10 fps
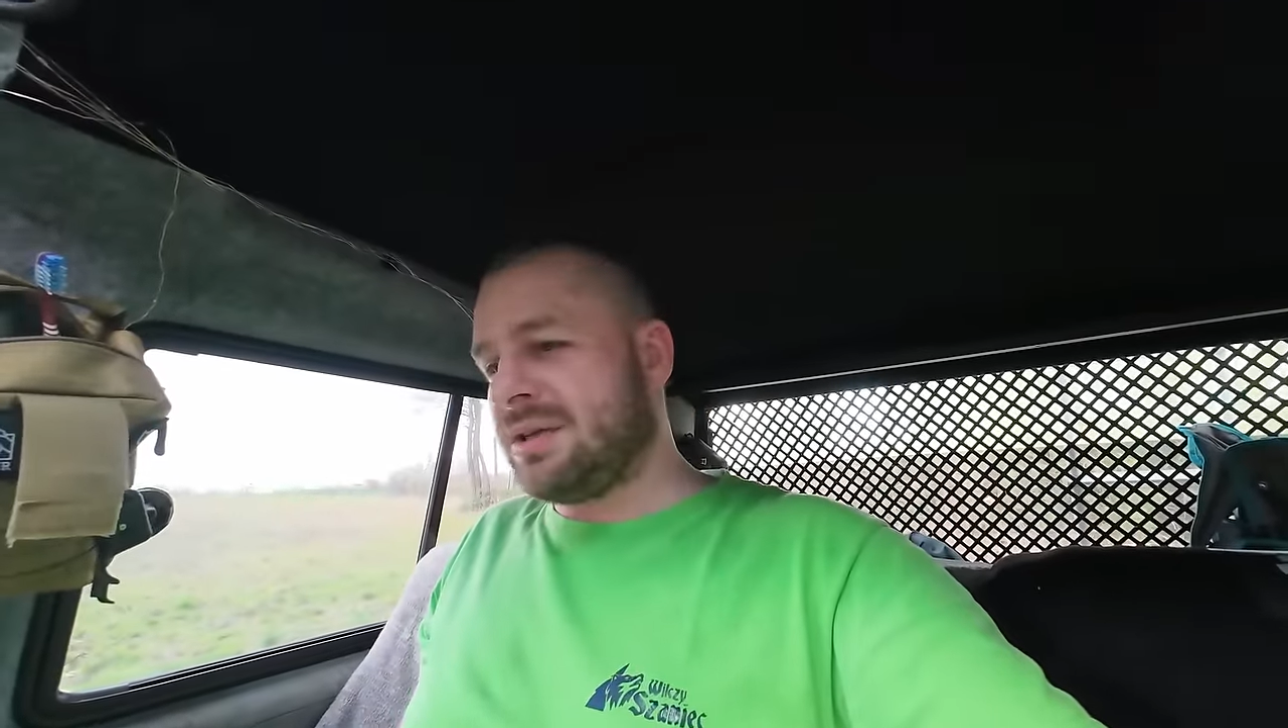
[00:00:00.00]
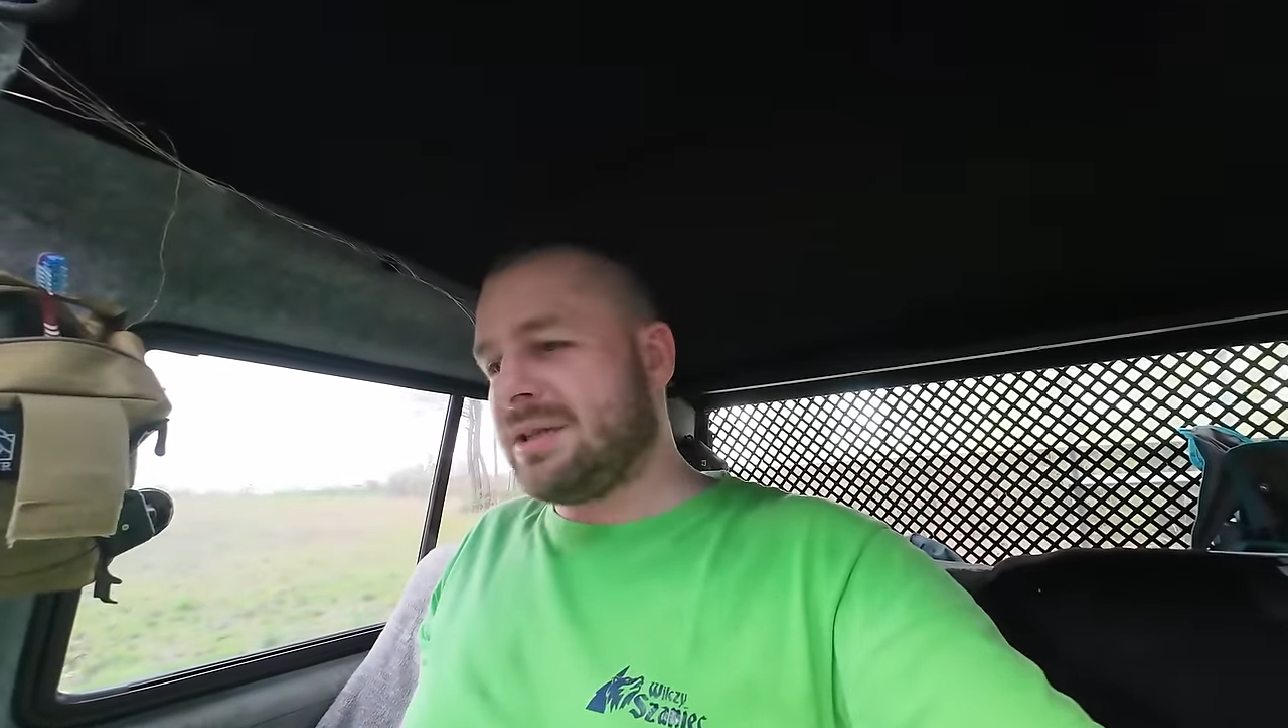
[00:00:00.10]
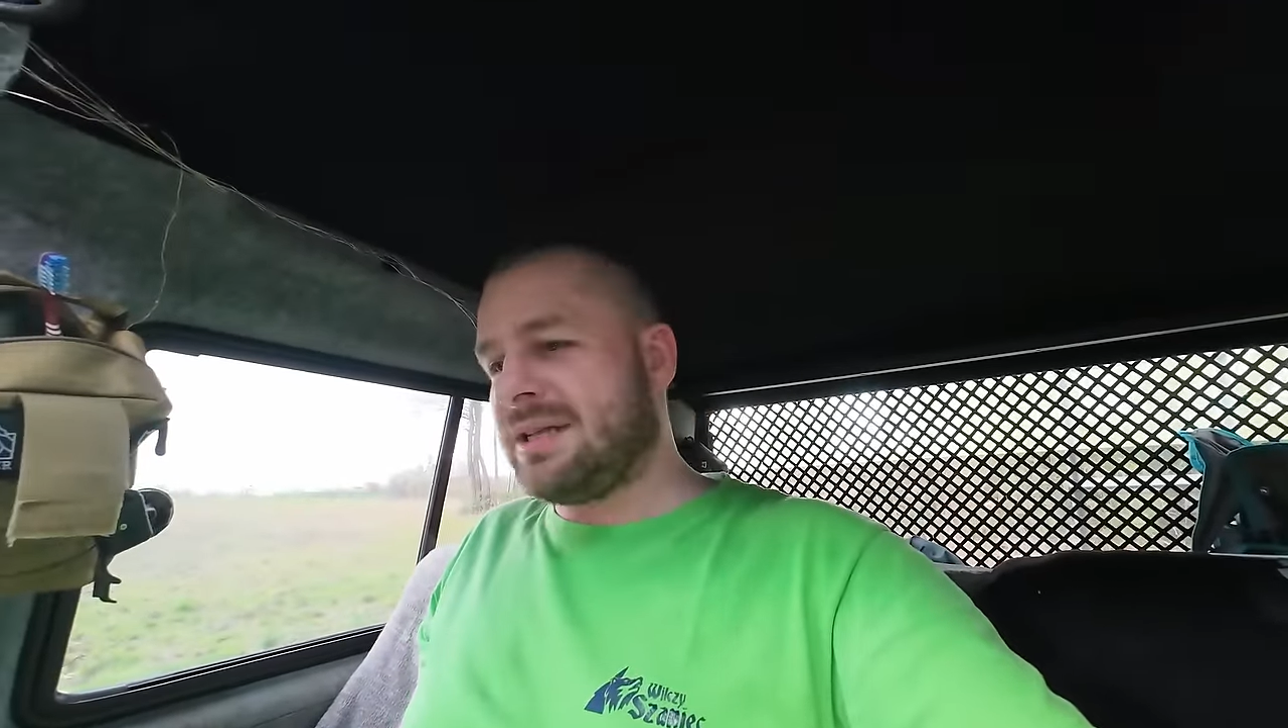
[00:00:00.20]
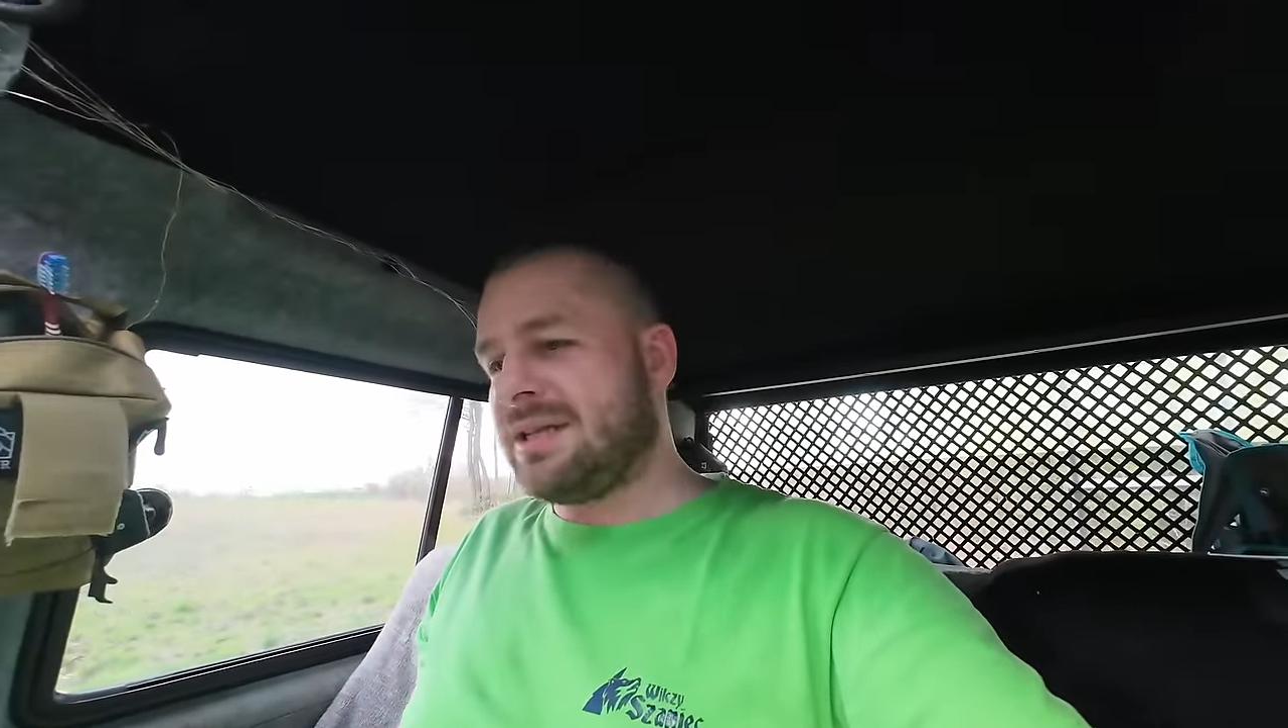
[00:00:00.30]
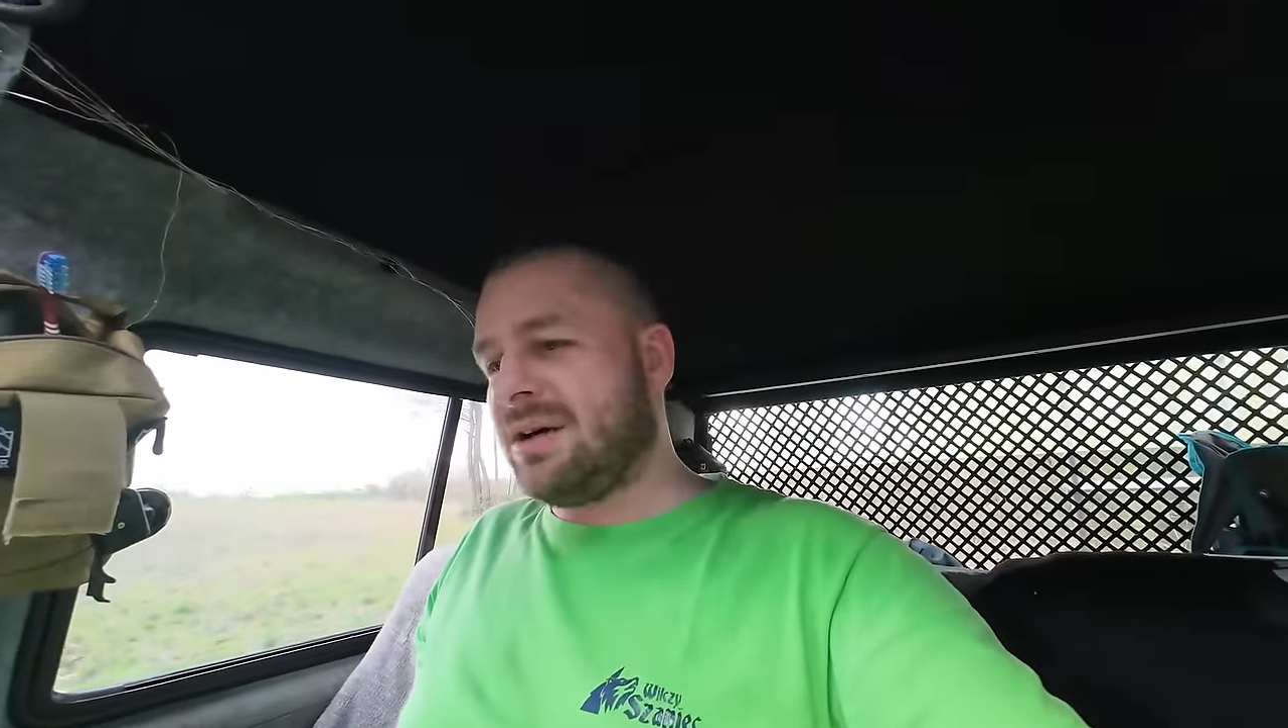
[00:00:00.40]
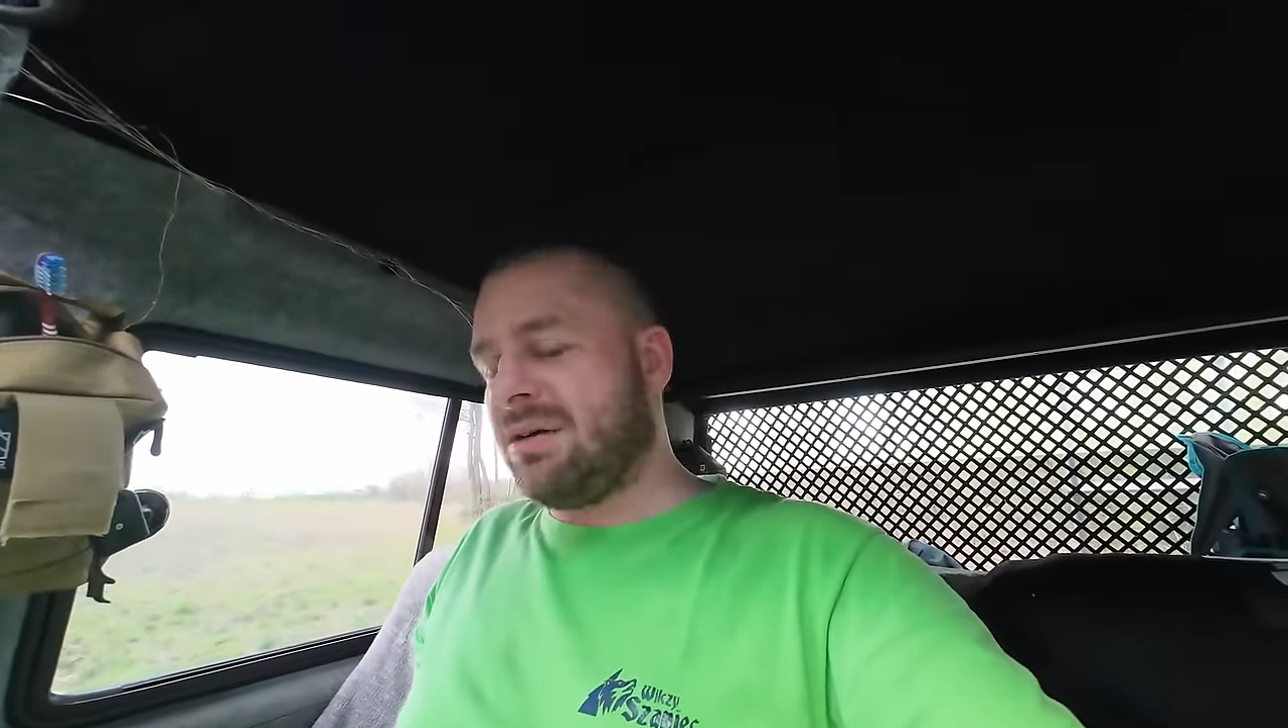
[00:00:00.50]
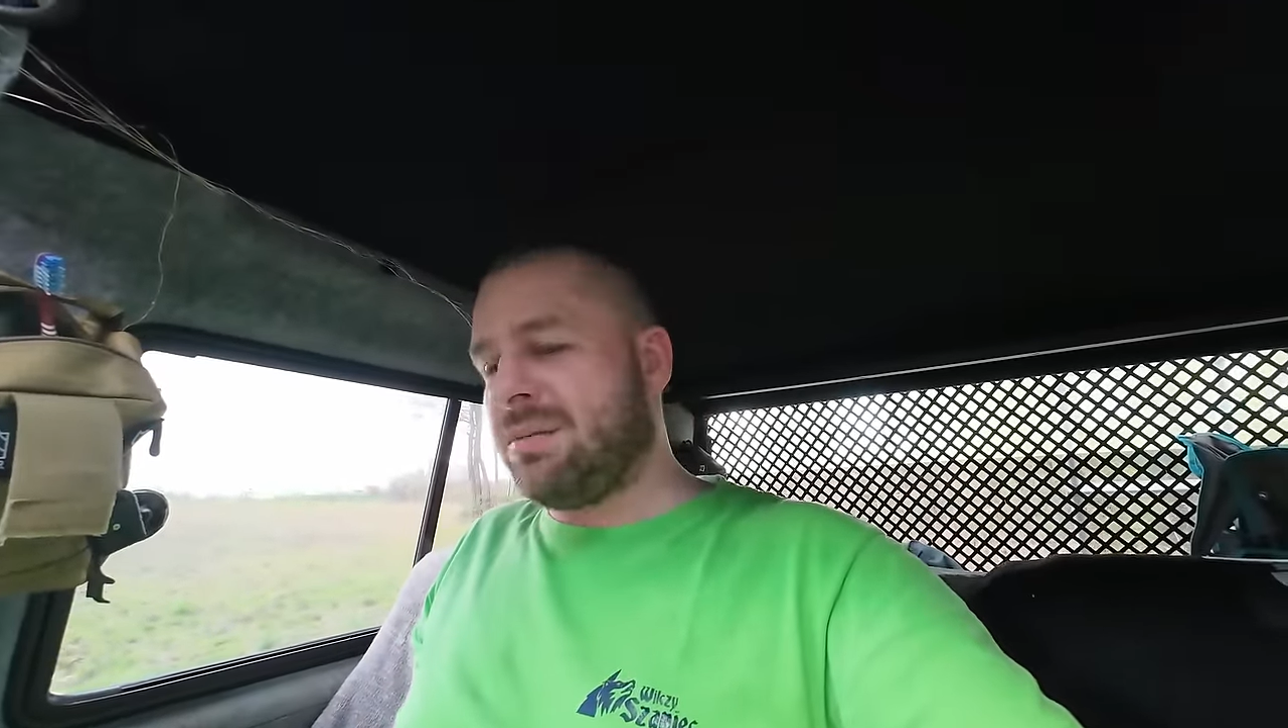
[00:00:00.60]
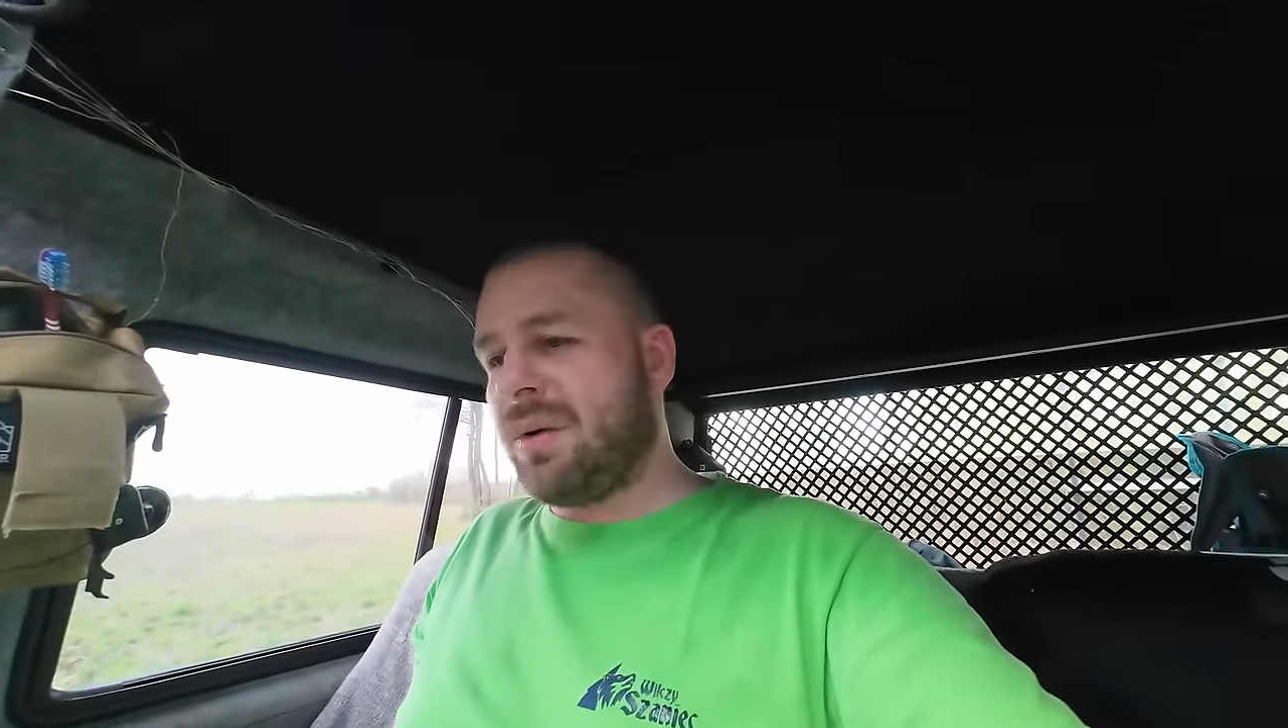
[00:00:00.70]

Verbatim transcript: o stację All